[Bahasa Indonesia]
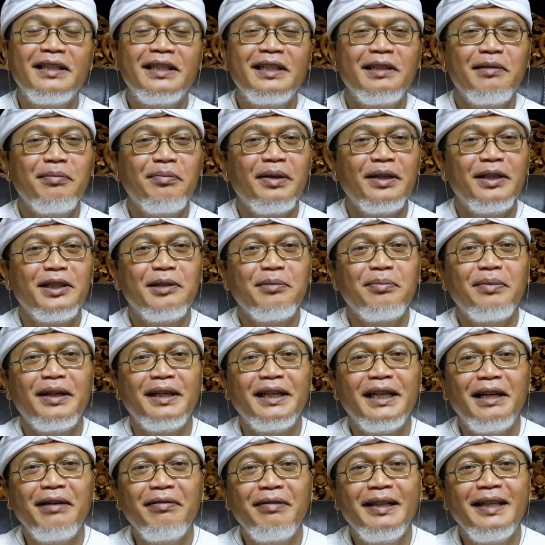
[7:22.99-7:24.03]

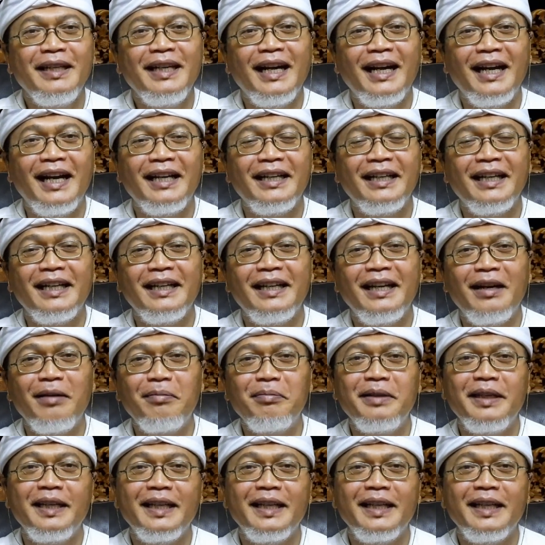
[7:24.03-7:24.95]
sifat-sifat dewi yang ada dalam